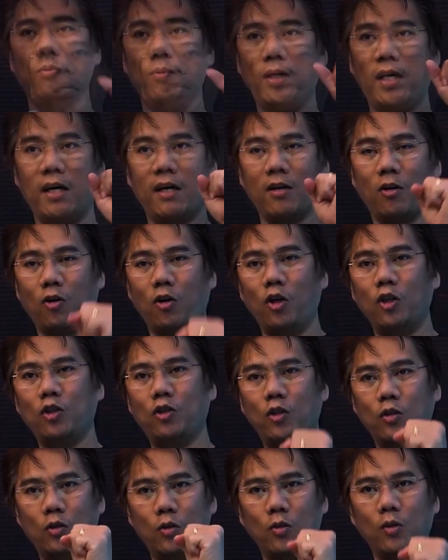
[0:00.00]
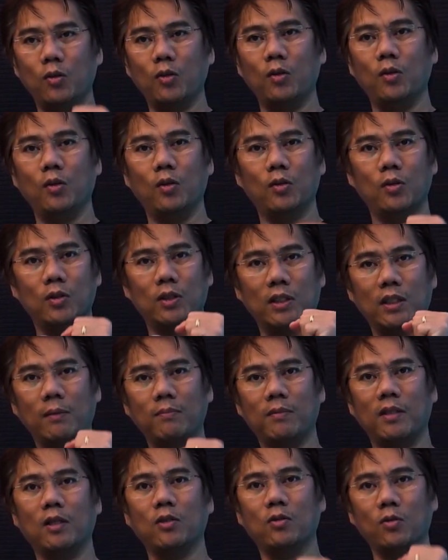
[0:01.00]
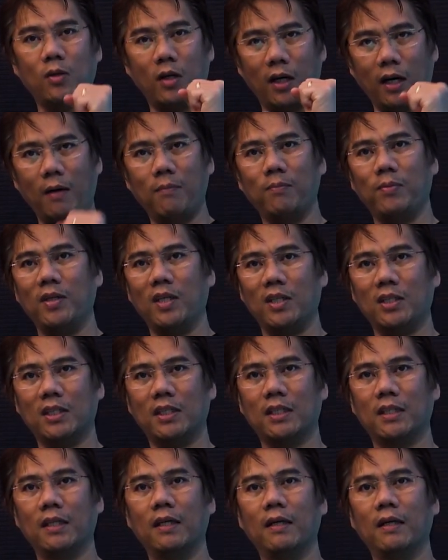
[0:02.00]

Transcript: We are called to do something to accomplish.